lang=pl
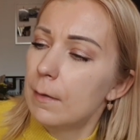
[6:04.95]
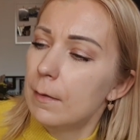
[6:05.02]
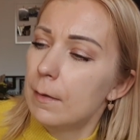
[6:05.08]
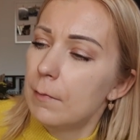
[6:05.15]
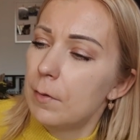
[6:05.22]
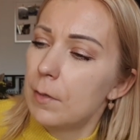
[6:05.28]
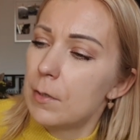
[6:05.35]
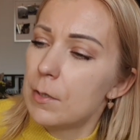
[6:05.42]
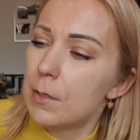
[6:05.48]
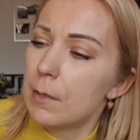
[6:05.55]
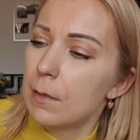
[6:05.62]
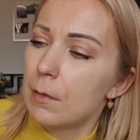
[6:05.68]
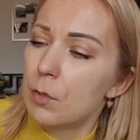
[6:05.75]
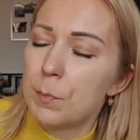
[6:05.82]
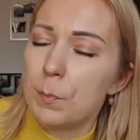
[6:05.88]

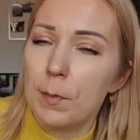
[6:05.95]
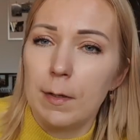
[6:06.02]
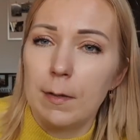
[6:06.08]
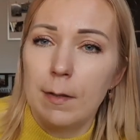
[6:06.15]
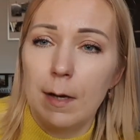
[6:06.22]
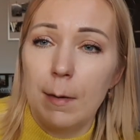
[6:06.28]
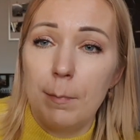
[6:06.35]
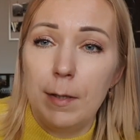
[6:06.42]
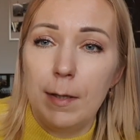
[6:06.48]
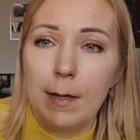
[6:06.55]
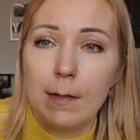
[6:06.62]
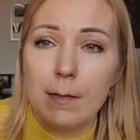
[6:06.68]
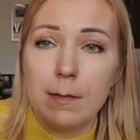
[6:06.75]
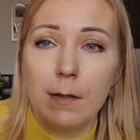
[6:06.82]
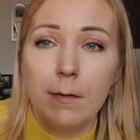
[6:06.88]
nawilżenia już po jednej
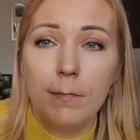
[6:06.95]
aplikacji.